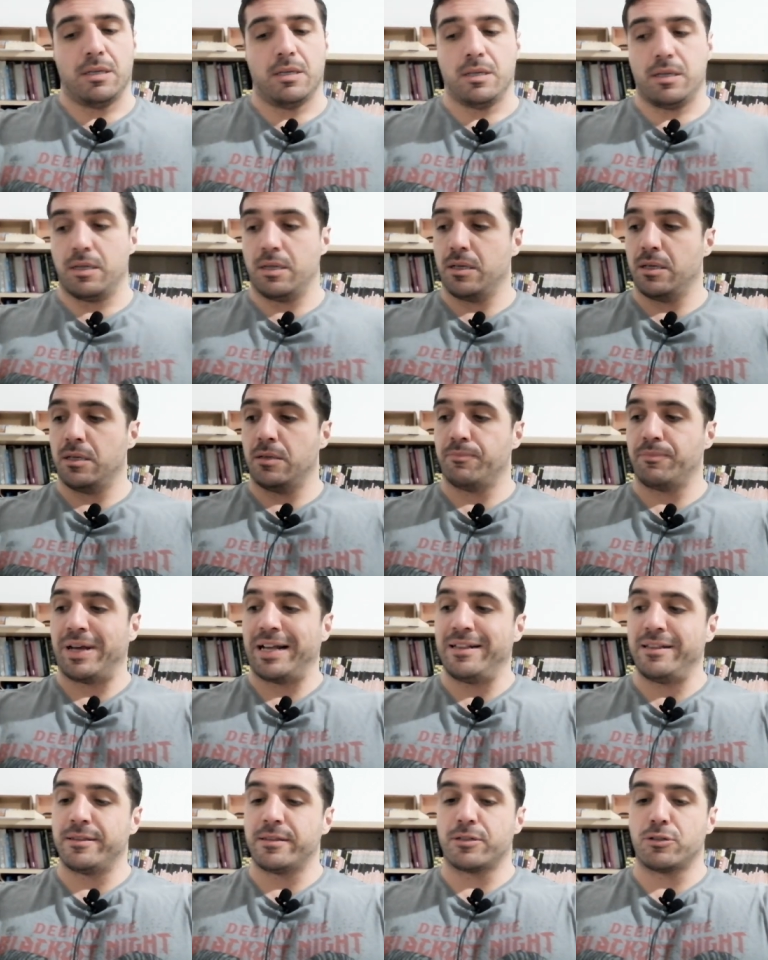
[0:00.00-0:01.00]
Uh, ehm,
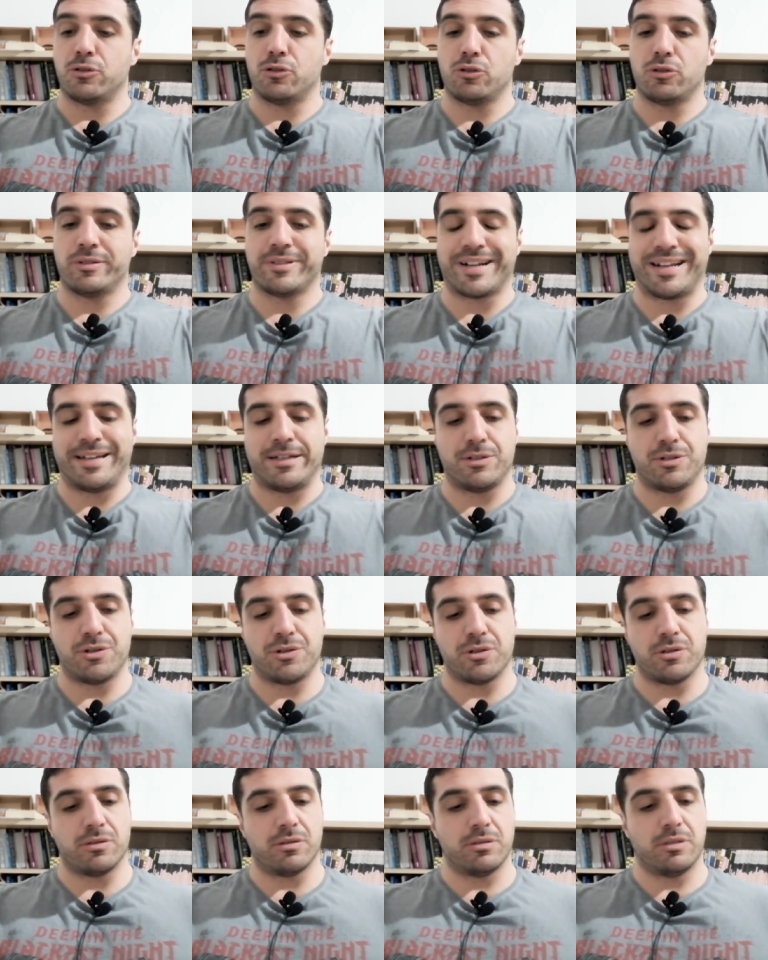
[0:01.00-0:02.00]
altro
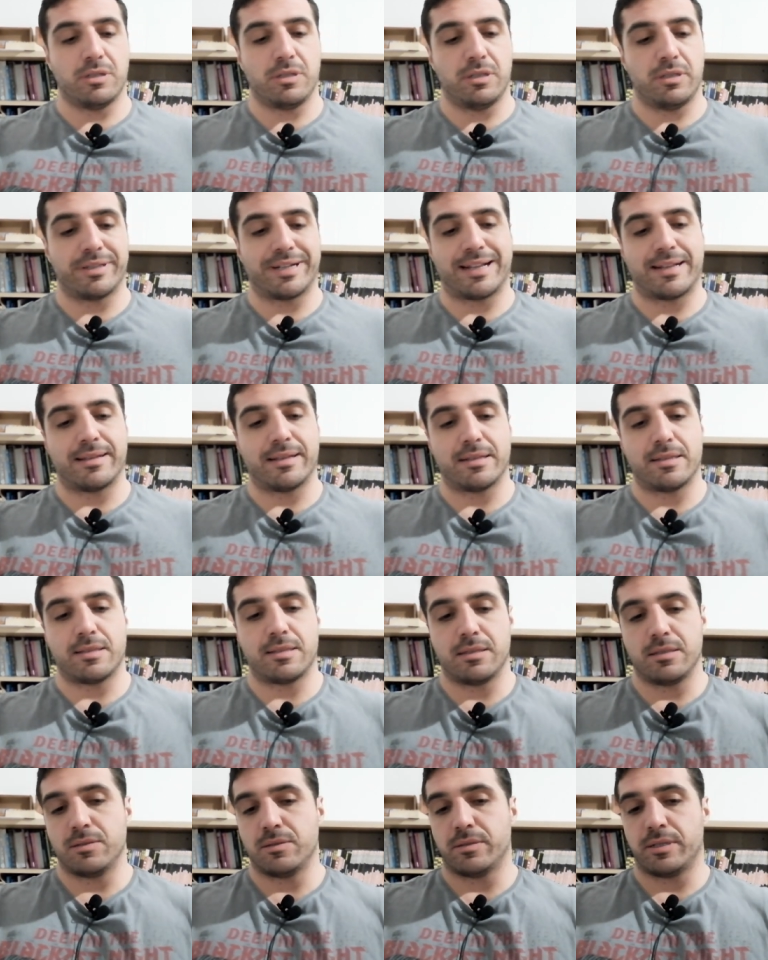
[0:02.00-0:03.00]
trancio di
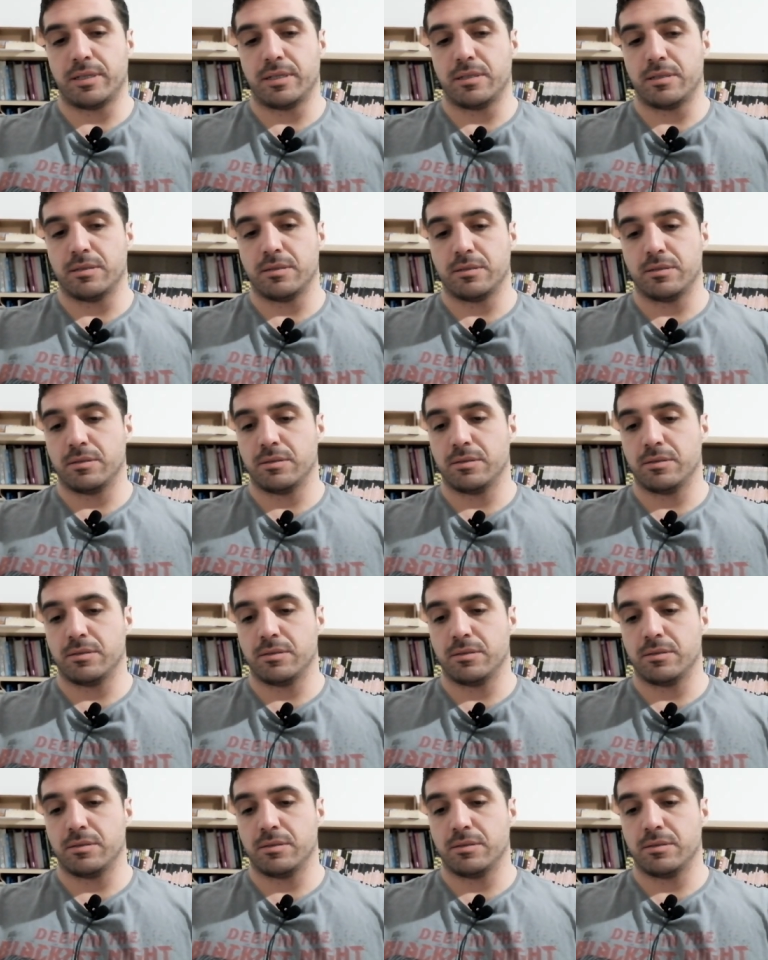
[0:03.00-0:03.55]
trattazione